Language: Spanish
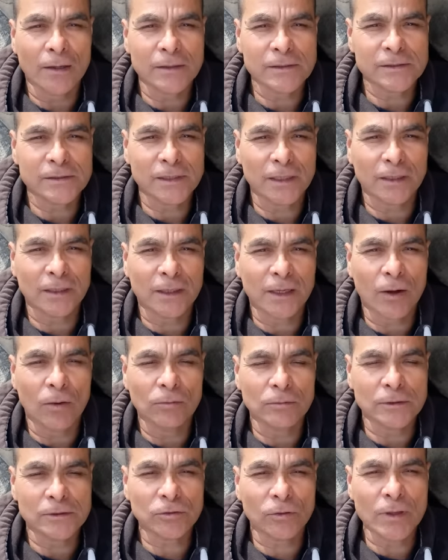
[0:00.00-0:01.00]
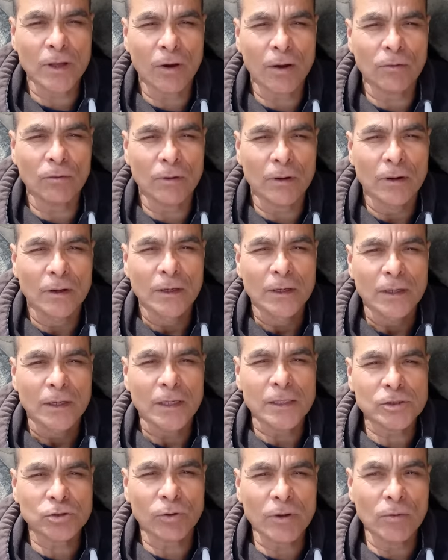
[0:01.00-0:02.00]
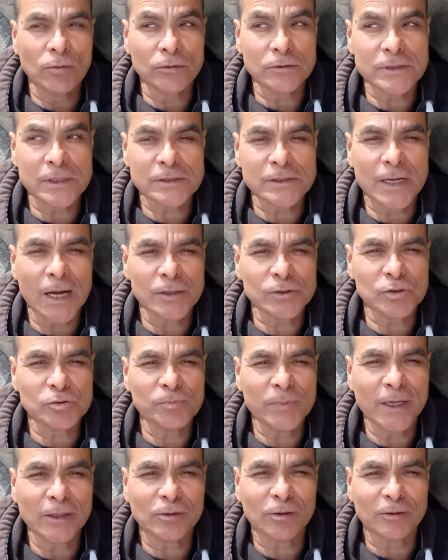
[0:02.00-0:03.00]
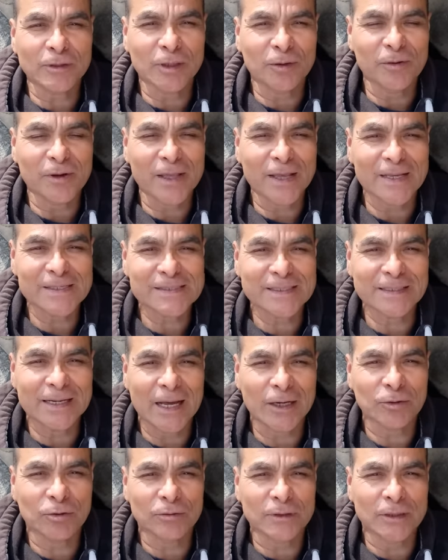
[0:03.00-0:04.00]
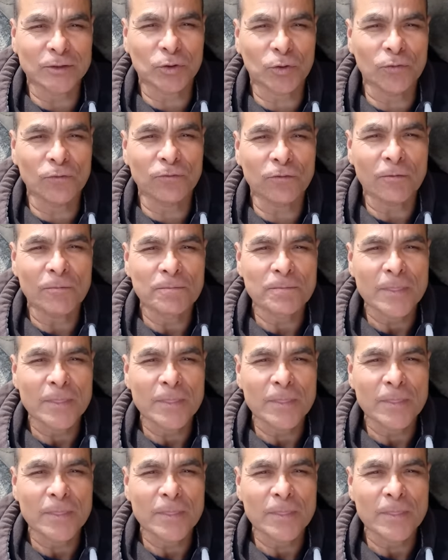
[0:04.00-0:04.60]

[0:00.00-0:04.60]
cerca, estoy a, unos escasos metros de lo que es el Arco del Triunfo,